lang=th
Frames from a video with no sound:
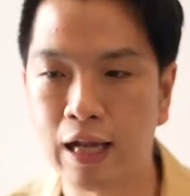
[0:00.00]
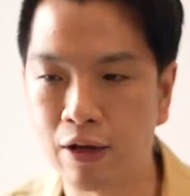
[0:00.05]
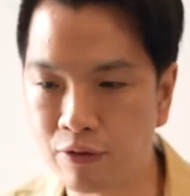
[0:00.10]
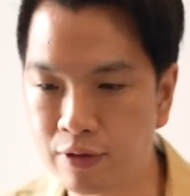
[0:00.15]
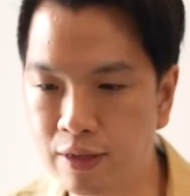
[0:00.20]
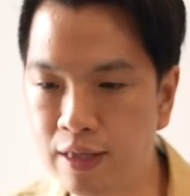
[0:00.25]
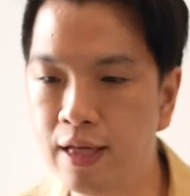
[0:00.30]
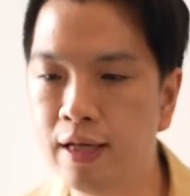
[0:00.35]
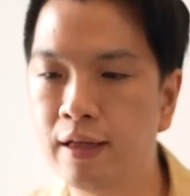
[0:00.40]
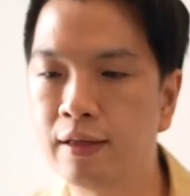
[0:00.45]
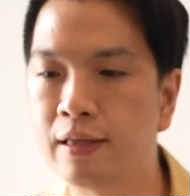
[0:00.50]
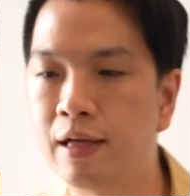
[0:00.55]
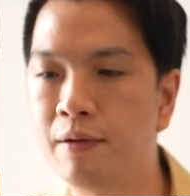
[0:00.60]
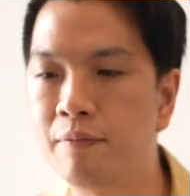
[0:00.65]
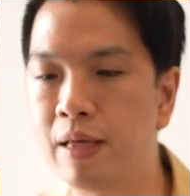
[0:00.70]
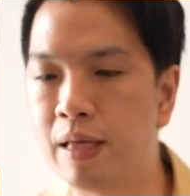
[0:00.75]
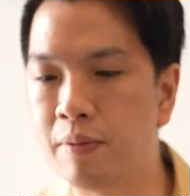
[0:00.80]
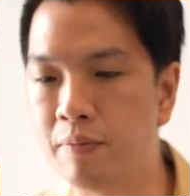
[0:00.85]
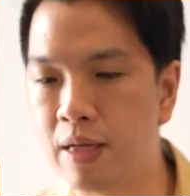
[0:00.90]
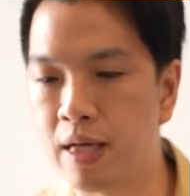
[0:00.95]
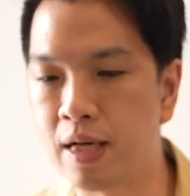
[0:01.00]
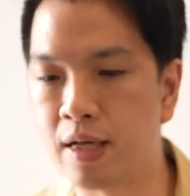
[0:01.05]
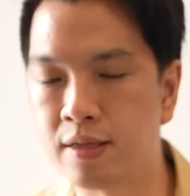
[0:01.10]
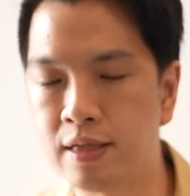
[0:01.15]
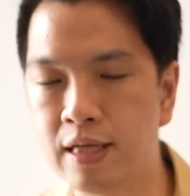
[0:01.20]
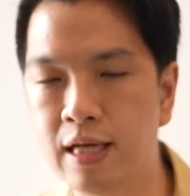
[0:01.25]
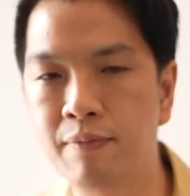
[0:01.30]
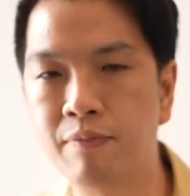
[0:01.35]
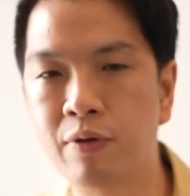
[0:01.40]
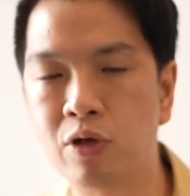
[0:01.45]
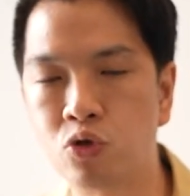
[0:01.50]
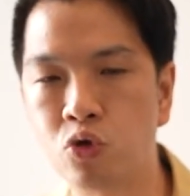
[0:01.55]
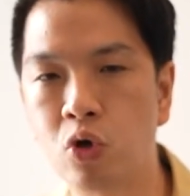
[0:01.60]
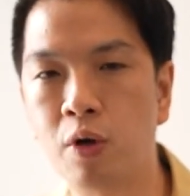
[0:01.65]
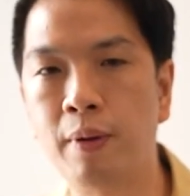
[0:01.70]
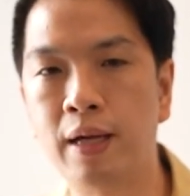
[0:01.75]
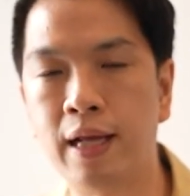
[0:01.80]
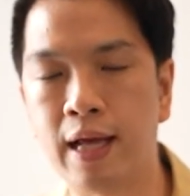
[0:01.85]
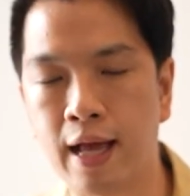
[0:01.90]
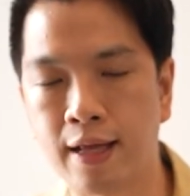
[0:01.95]
แล้วยิ่งถ้ามีมืออาชีพมาช่วย
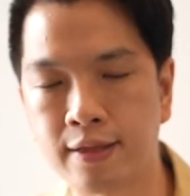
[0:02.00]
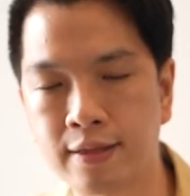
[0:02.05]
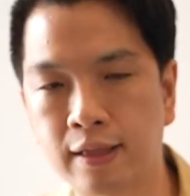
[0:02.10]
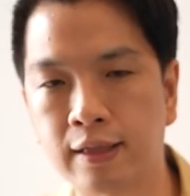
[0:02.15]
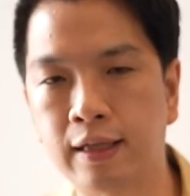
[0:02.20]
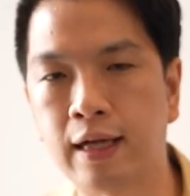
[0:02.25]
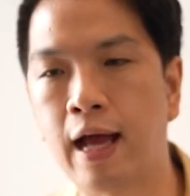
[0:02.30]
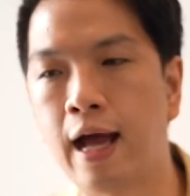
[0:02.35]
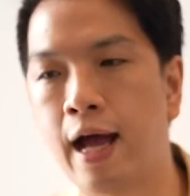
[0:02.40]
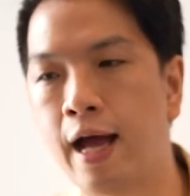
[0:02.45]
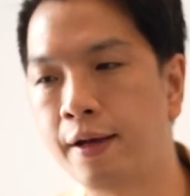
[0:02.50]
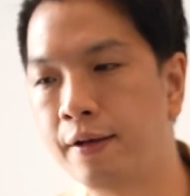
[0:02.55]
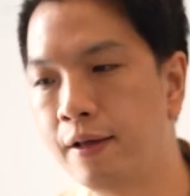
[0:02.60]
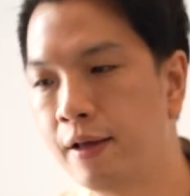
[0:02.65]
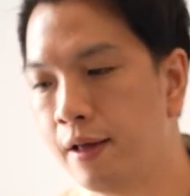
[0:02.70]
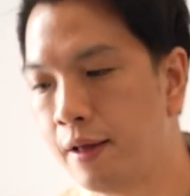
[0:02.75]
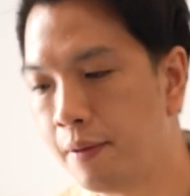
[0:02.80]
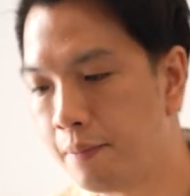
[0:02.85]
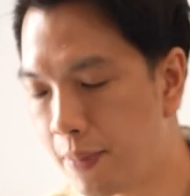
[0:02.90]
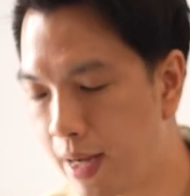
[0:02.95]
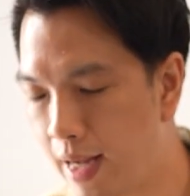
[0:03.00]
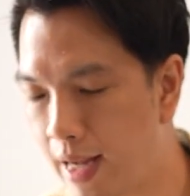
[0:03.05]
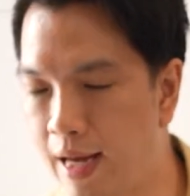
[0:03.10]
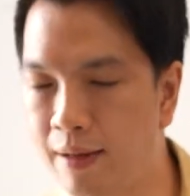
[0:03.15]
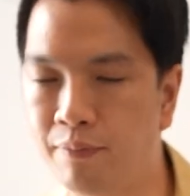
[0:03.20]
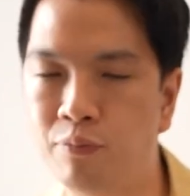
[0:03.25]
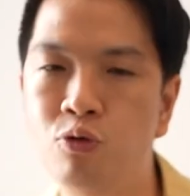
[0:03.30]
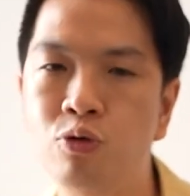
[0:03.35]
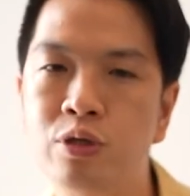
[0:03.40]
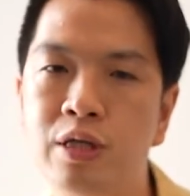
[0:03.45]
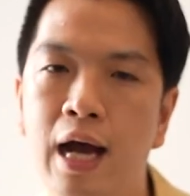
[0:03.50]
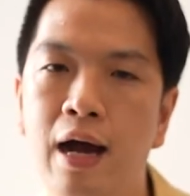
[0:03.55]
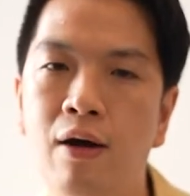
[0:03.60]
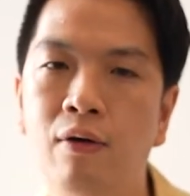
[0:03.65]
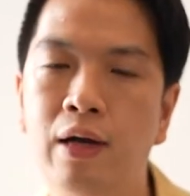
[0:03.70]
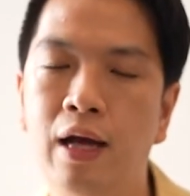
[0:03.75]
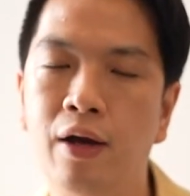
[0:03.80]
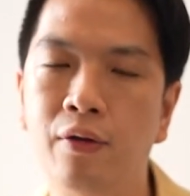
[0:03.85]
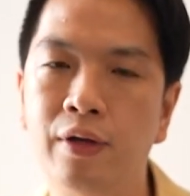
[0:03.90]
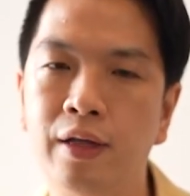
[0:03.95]
บริหารจัดดการมาหาผู้เช่า
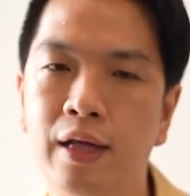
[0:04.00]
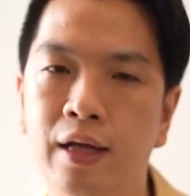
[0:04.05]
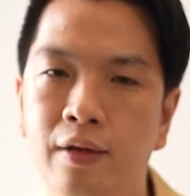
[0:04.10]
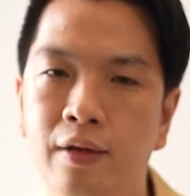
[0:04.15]
แล้วเนี่